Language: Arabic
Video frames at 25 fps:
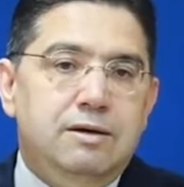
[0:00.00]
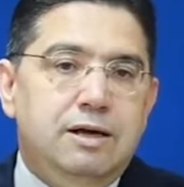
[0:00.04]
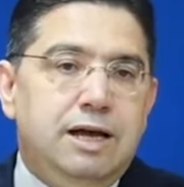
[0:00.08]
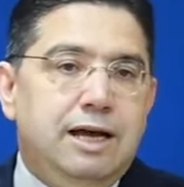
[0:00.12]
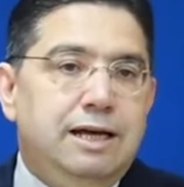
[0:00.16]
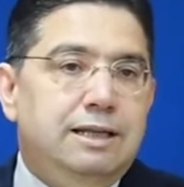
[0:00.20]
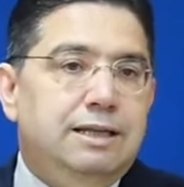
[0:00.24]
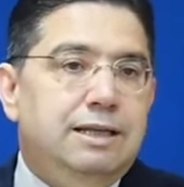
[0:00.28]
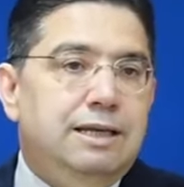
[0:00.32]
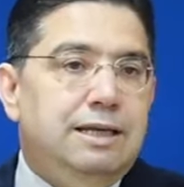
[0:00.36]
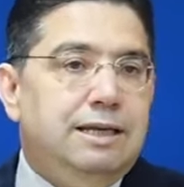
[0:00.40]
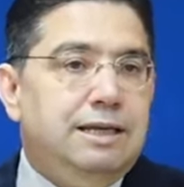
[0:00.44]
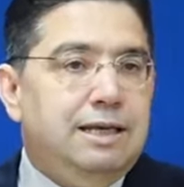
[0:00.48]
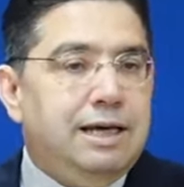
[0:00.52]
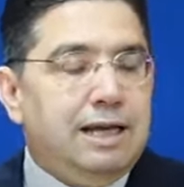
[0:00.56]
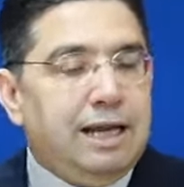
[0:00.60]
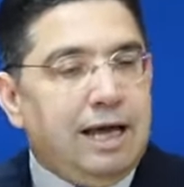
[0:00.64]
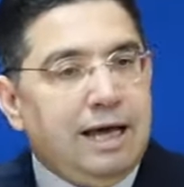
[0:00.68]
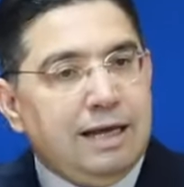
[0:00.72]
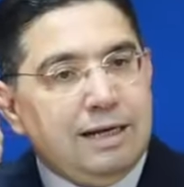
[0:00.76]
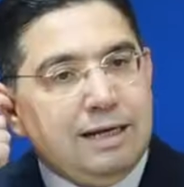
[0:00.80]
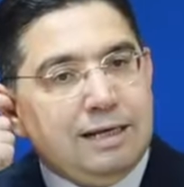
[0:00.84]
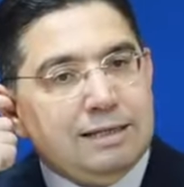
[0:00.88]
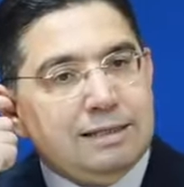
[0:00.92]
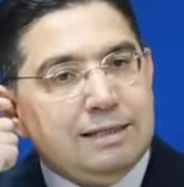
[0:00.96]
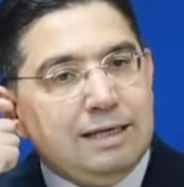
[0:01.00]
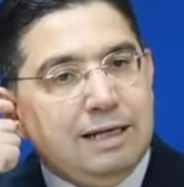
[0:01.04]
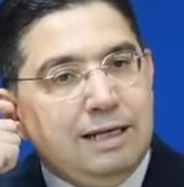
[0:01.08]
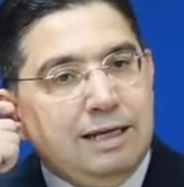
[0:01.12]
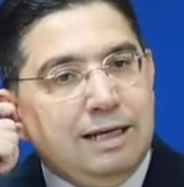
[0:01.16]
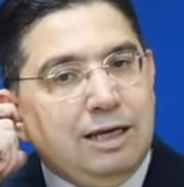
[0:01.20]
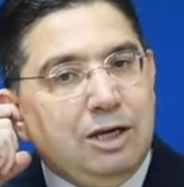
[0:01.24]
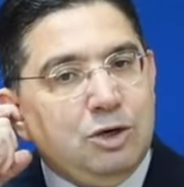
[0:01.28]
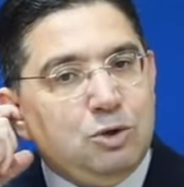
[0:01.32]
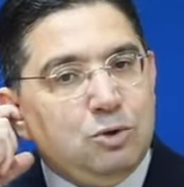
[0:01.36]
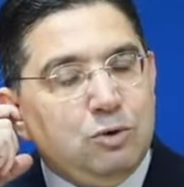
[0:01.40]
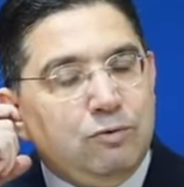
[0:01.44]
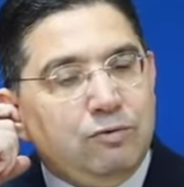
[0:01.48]
هذه هي العناصر
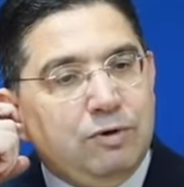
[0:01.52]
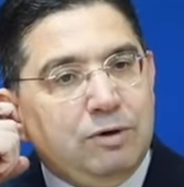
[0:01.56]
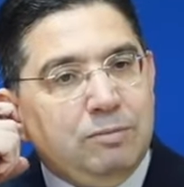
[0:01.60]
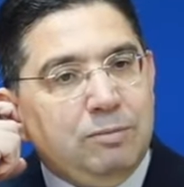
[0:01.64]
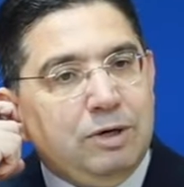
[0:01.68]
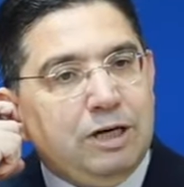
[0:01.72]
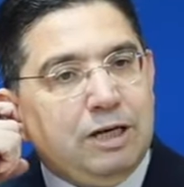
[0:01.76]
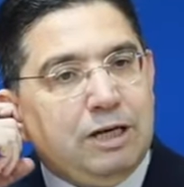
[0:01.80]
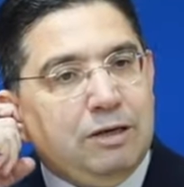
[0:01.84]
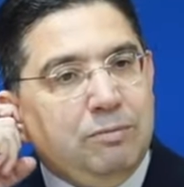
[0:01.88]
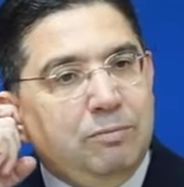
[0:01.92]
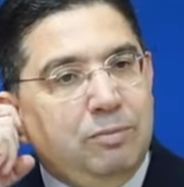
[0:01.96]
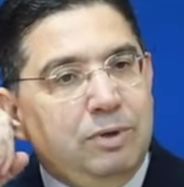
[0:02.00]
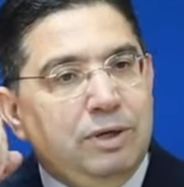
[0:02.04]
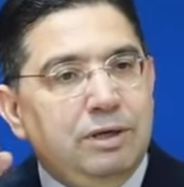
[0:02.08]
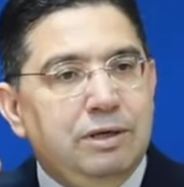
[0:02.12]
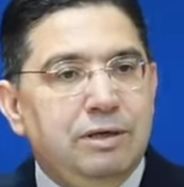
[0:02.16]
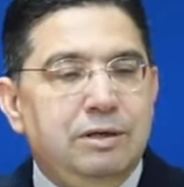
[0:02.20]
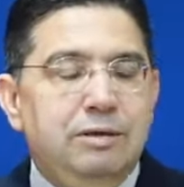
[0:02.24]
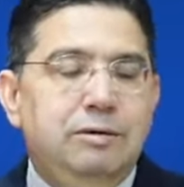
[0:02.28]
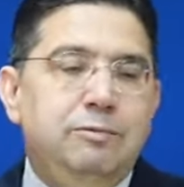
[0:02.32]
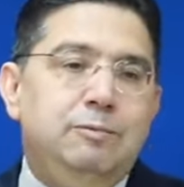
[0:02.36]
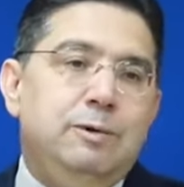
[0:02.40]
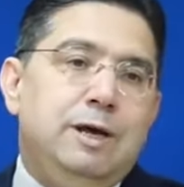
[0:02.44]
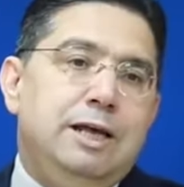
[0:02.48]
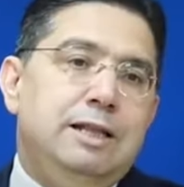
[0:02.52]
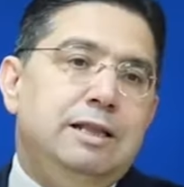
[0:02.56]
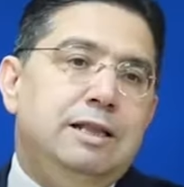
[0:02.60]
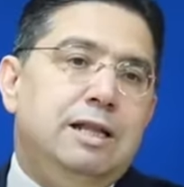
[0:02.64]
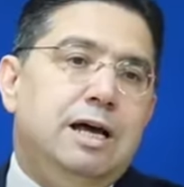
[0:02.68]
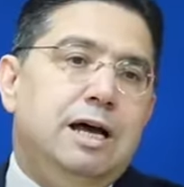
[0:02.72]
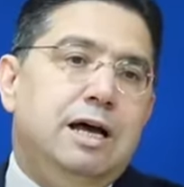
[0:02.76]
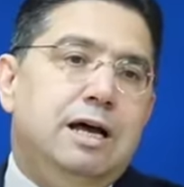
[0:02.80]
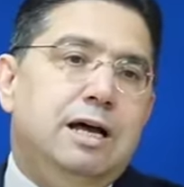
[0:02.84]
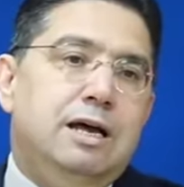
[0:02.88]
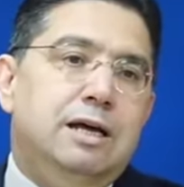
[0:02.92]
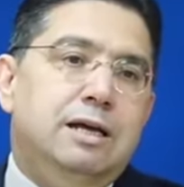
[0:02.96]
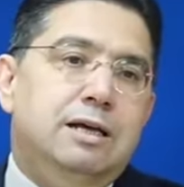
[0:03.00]
اللي كيشوف المغرب
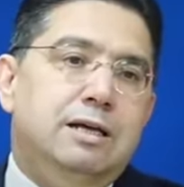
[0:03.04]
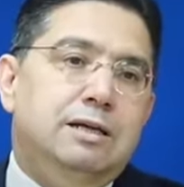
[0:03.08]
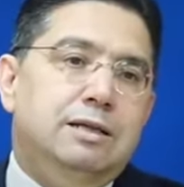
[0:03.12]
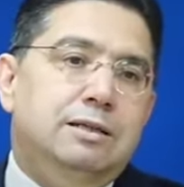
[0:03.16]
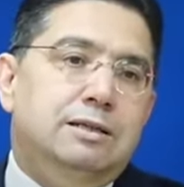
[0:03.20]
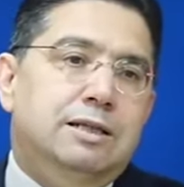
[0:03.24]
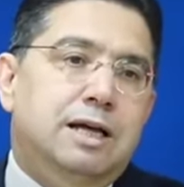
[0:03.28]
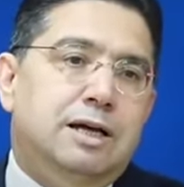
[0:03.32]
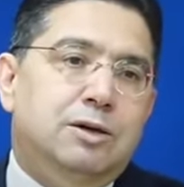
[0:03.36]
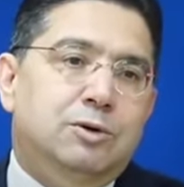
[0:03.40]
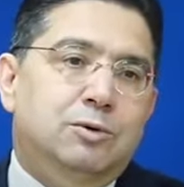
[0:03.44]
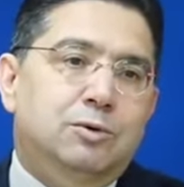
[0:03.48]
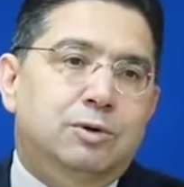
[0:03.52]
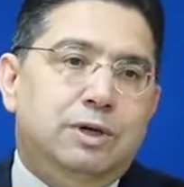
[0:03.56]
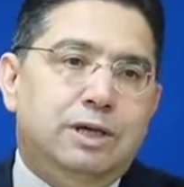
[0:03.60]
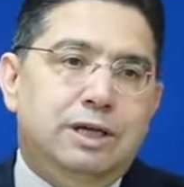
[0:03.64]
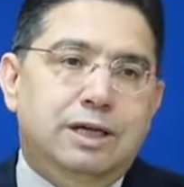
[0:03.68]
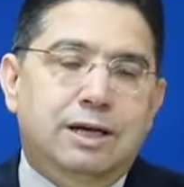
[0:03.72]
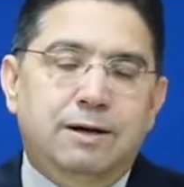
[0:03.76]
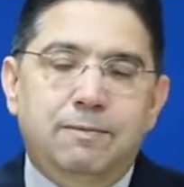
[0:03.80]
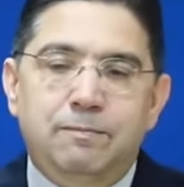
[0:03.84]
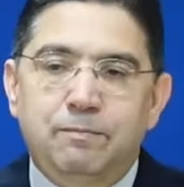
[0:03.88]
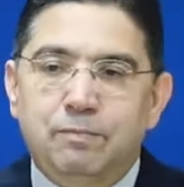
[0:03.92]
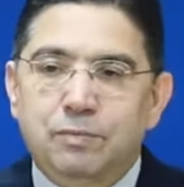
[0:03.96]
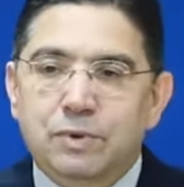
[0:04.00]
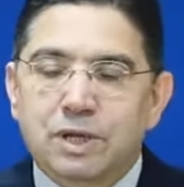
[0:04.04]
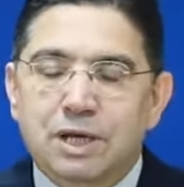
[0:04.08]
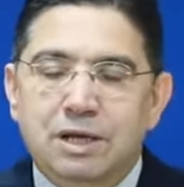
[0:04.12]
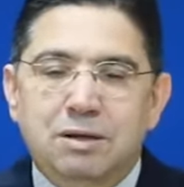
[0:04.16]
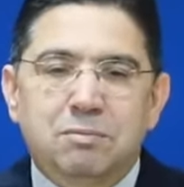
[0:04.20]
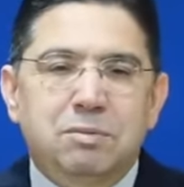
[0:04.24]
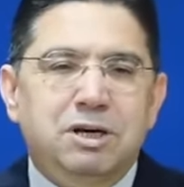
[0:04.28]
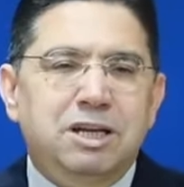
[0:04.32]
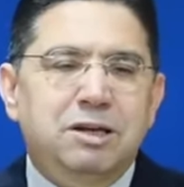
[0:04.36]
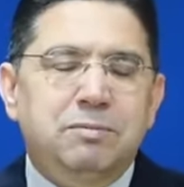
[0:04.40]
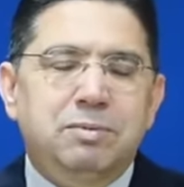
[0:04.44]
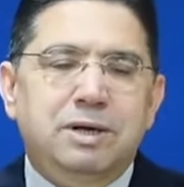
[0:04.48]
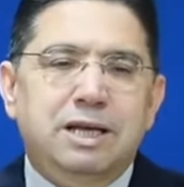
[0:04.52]
بأنها ضرورية
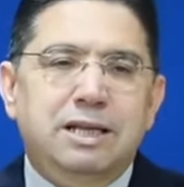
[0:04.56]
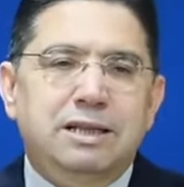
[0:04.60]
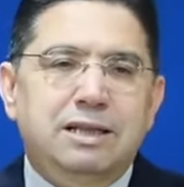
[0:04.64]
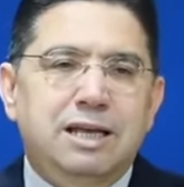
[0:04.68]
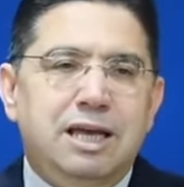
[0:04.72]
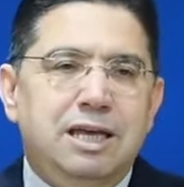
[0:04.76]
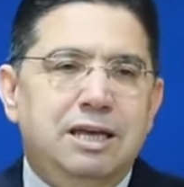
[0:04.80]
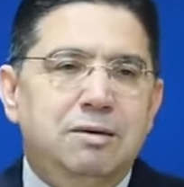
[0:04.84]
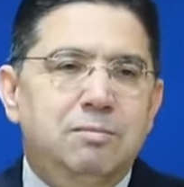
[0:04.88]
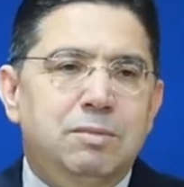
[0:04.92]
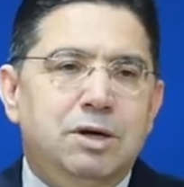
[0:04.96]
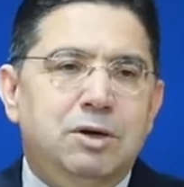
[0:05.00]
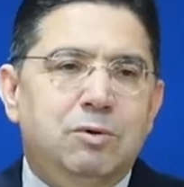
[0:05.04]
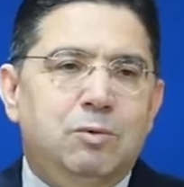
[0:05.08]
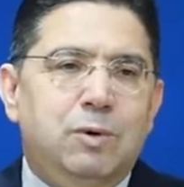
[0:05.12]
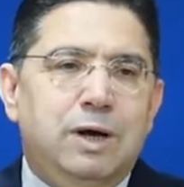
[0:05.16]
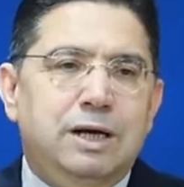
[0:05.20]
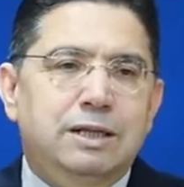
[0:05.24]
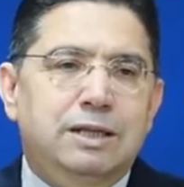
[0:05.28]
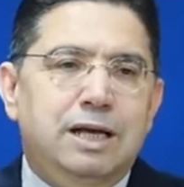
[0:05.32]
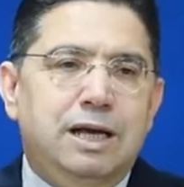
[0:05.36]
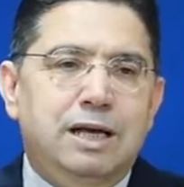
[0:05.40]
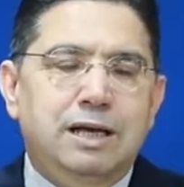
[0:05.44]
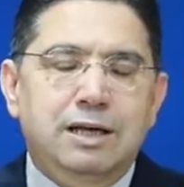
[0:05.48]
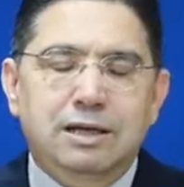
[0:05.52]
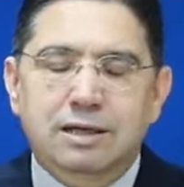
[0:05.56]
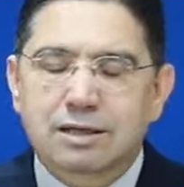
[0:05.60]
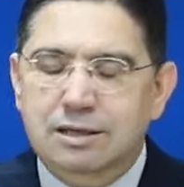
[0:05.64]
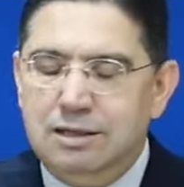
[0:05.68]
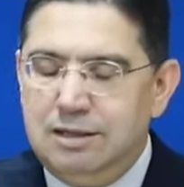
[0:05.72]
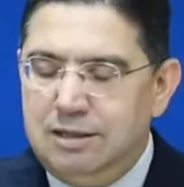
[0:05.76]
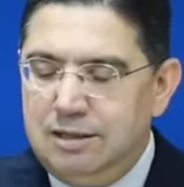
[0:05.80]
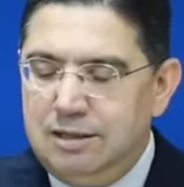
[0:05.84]
المغرب كان دائما واضح